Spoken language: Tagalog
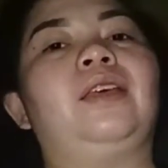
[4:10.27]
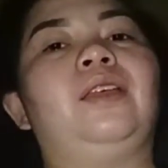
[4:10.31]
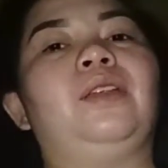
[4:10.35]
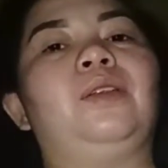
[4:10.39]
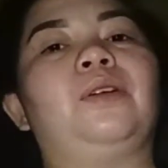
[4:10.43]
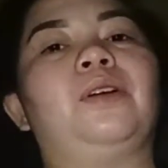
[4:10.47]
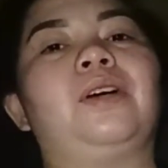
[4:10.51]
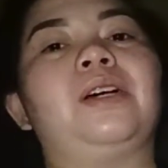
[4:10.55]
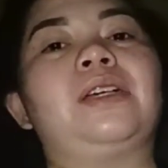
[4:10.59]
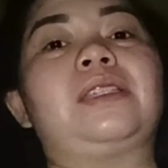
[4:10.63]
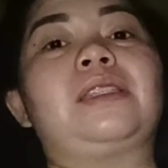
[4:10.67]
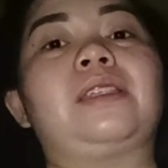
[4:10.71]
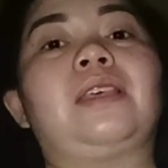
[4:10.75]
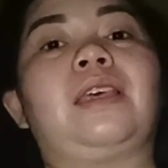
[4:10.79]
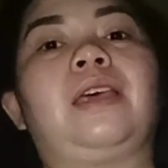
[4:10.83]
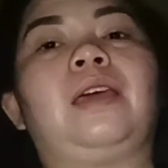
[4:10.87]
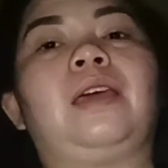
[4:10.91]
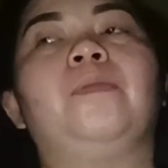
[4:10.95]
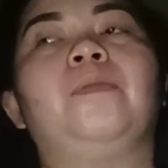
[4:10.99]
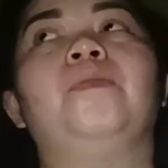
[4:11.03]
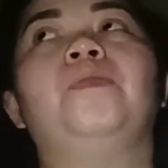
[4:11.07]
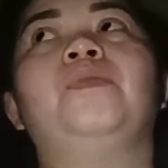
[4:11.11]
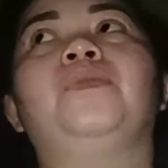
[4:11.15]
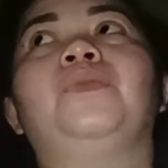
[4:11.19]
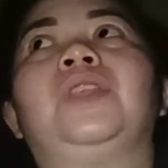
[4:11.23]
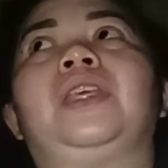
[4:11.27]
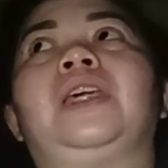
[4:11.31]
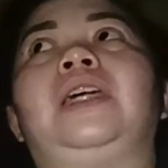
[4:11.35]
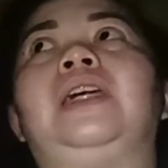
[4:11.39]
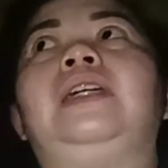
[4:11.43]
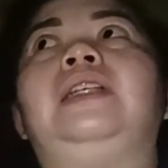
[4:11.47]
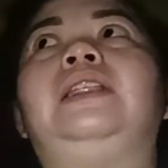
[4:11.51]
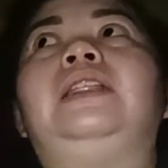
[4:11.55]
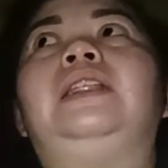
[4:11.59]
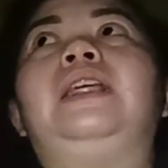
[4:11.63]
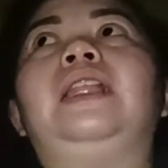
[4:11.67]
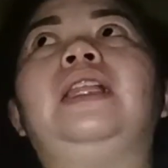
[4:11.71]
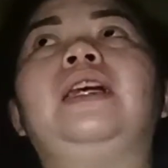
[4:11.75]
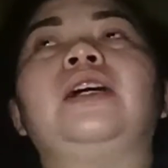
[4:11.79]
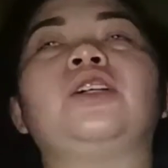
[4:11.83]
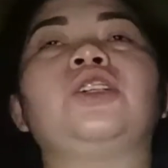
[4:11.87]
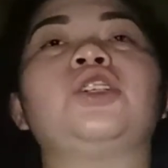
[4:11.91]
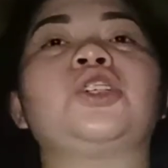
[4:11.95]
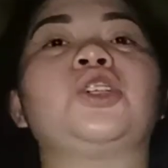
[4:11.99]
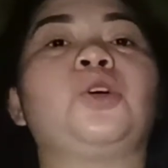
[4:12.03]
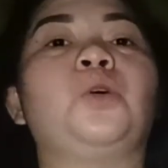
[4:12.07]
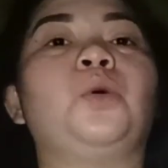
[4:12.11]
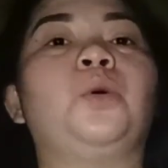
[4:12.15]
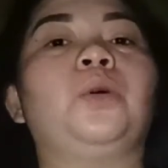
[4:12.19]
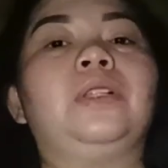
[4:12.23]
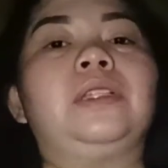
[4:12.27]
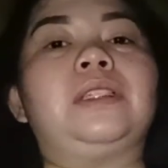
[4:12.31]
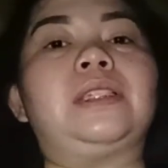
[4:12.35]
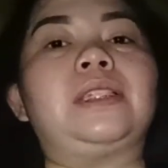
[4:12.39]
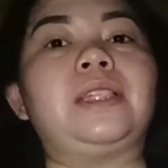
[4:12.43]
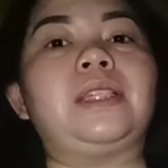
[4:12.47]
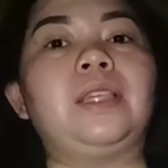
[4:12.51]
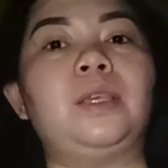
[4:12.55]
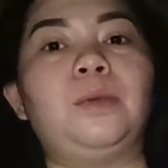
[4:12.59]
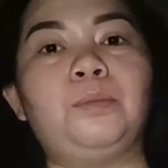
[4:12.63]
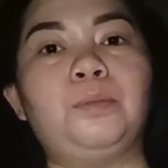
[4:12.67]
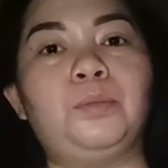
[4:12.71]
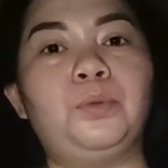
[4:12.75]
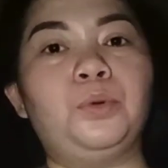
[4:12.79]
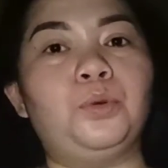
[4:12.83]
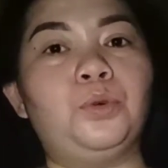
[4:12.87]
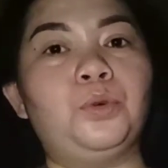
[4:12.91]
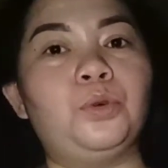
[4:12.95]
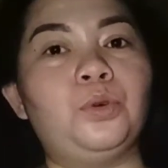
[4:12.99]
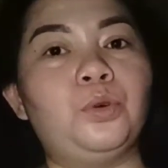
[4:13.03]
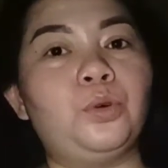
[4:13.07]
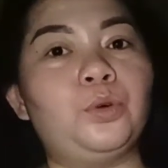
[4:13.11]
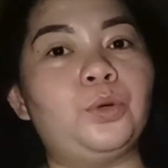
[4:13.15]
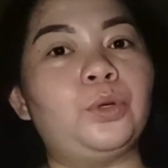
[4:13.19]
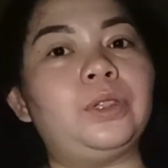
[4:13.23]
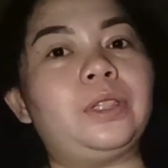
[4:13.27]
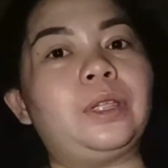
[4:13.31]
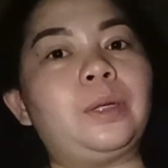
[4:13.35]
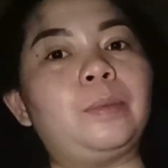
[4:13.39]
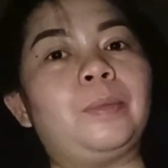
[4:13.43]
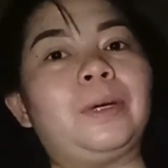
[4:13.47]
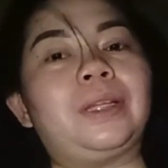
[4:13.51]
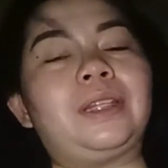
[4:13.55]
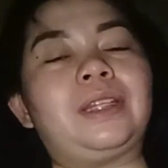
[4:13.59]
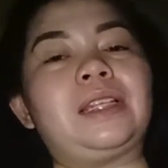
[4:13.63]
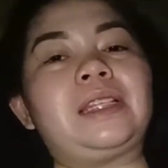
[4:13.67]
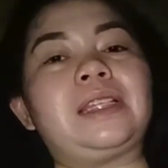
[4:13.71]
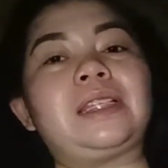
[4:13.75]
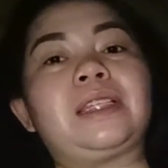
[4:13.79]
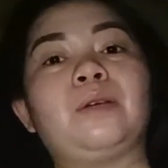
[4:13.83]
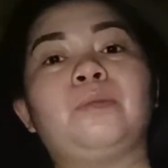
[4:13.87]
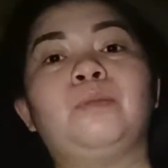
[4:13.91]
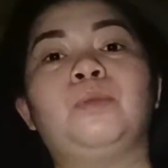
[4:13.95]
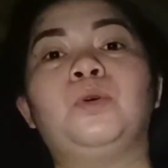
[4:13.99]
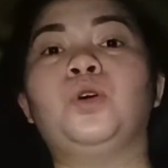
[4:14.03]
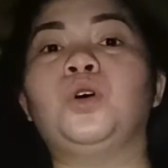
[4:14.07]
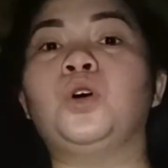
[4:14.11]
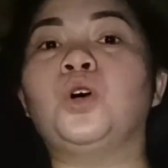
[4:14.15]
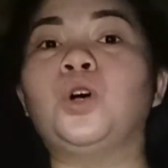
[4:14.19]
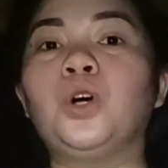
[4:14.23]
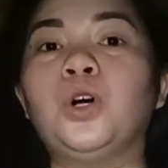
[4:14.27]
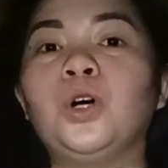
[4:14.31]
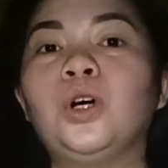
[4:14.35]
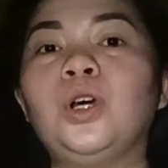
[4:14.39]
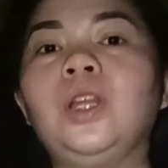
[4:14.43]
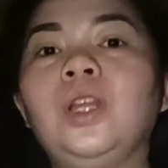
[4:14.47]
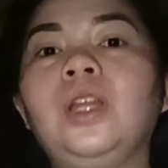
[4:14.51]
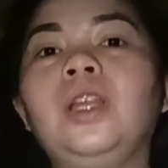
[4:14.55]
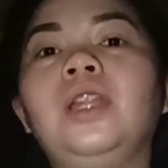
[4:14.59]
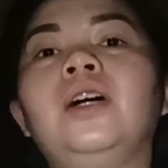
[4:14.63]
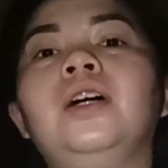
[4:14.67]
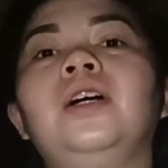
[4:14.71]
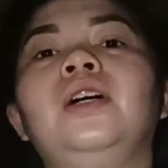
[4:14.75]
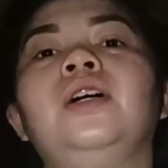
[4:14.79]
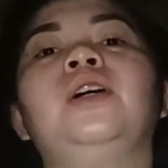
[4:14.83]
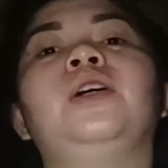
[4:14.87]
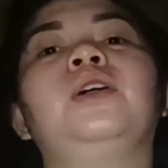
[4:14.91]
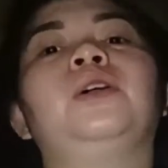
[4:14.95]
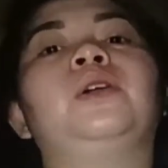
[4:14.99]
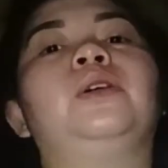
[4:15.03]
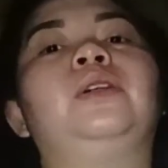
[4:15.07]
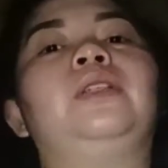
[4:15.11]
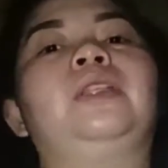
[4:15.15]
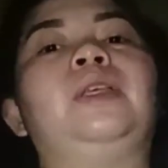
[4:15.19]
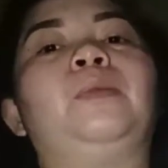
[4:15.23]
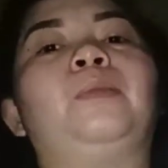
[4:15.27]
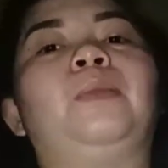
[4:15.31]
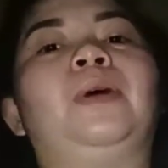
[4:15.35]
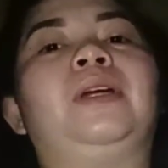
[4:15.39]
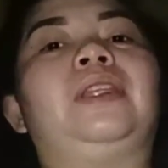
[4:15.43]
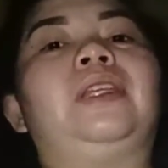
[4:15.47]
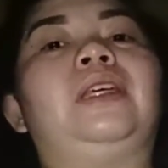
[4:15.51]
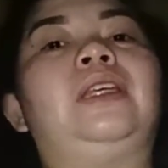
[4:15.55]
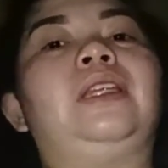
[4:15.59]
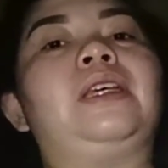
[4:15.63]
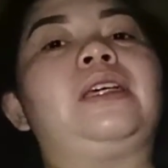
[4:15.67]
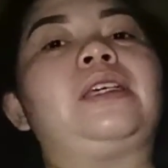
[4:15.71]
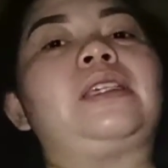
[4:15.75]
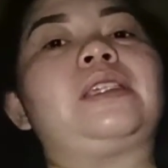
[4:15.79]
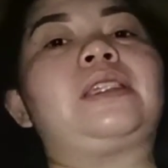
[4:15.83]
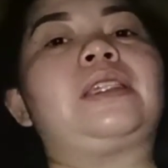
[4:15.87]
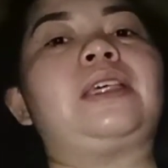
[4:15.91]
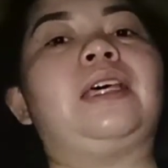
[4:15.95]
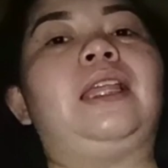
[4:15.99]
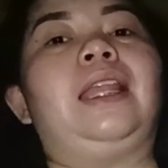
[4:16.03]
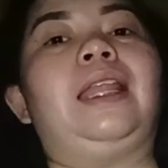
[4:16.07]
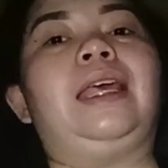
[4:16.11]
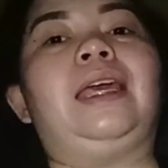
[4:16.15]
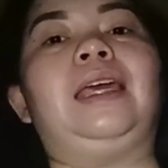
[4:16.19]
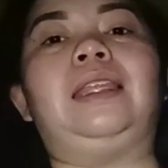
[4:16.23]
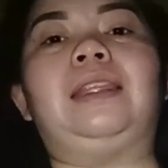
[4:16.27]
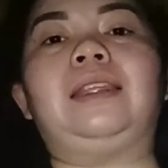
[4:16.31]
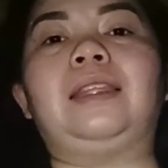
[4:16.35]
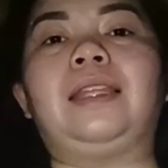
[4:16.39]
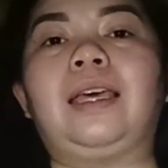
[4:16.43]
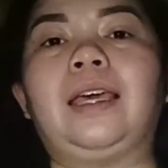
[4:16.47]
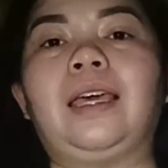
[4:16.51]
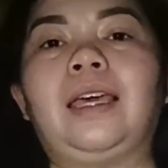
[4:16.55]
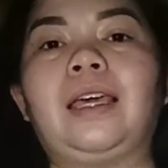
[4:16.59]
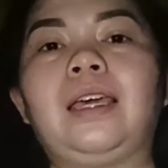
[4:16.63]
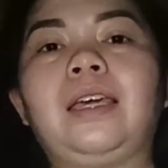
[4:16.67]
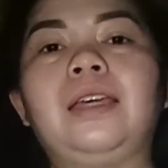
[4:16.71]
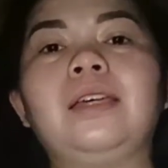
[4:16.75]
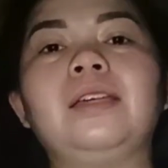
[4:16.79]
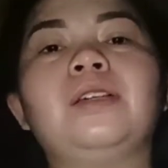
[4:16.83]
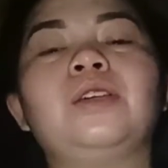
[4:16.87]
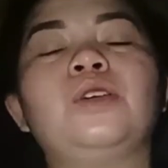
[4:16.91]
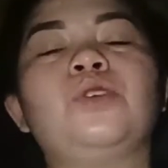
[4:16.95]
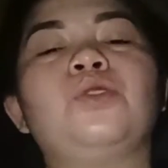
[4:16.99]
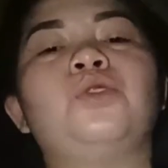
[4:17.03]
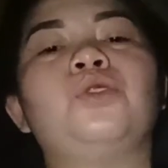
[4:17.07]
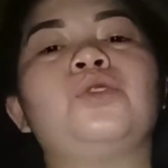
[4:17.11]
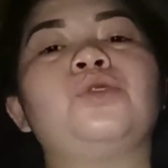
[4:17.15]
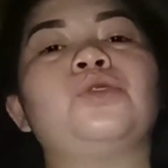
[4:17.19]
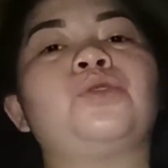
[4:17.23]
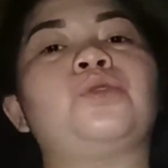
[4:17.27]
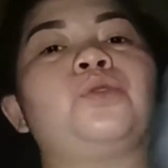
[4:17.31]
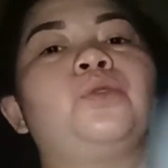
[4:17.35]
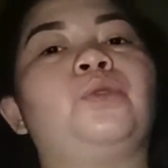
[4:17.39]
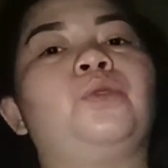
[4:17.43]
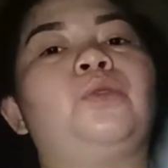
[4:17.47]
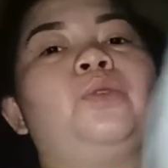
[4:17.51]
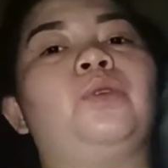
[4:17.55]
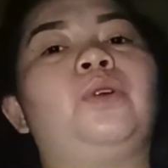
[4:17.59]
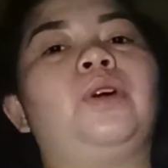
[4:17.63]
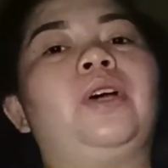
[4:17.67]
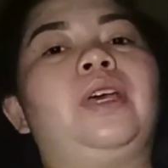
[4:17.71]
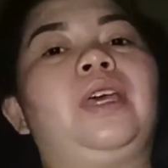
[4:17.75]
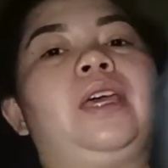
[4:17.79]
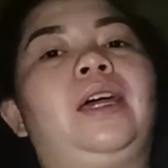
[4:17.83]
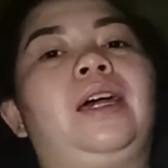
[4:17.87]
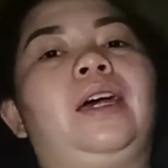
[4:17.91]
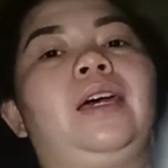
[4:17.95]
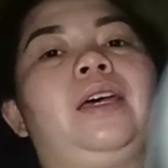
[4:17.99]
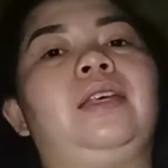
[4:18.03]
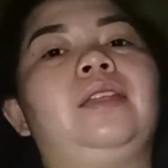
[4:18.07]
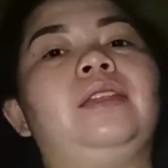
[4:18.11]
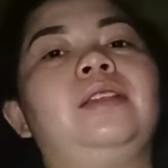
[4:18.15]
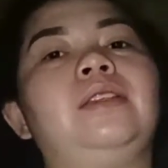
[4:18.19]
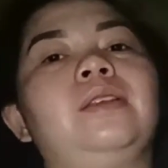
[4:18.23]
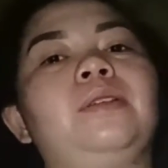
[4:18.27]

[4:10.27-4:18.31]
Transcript: Kasi, hindi lang siya whole Cebu, kundi pati sa Bohol, kundi pati na sa Leyte. So, ayan.